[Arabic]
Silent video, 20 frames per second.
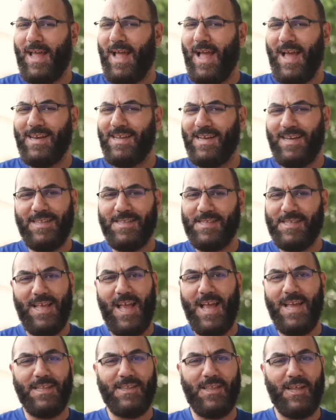يعني
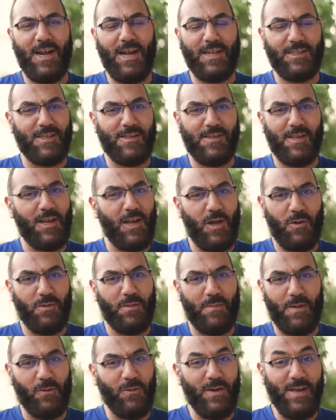ازاي الدرجه تتصلح
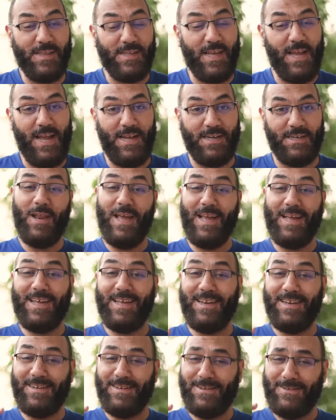وتبقى كويسه يعني
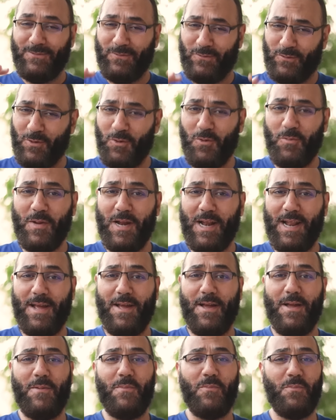ولكن في يوم من
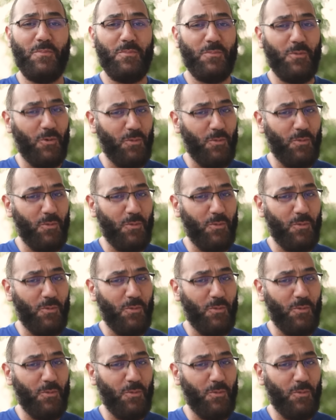الايام